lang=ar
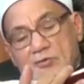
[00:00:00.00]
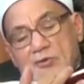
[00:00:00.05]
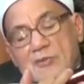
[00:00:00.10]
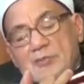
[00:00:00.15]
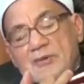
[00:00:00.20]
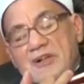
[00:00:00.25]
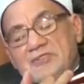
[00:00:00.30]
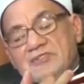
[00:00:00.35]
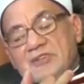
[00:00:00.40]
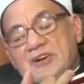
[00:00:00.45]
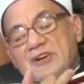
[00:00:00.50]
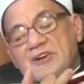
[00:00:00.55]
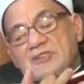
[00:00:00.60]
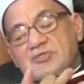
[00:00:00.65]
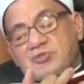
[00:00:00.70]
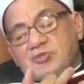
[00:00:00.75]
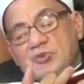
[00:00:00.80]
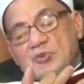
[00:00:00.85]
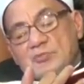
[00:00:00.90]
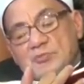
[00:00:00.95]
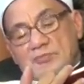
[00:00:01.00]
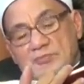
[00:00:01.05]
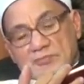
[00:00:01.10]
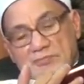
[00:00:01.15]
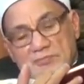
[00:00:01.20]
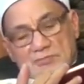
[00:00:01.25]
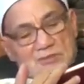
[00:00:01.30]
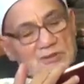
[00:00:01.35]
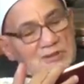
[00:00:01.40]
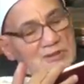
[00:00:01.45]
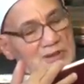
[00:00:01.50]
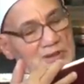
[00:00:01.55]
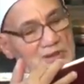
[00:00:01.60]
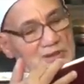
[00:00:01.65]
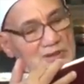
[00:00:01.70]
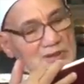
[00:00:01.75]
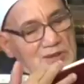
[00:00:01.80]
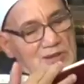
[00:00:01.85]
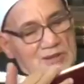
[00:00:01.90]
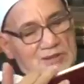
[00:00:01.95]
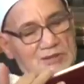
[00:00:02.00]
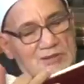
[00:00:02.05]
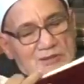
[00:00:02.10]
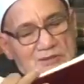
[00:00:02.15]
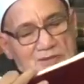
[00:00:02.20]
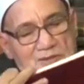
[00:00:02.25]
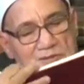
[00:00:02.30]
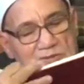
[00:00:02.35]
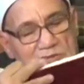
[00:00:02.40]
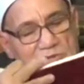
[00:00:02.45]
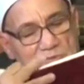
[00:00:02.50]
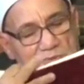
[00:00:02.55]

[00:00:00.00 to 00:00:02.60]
وما ذكرتم لا هناك يعني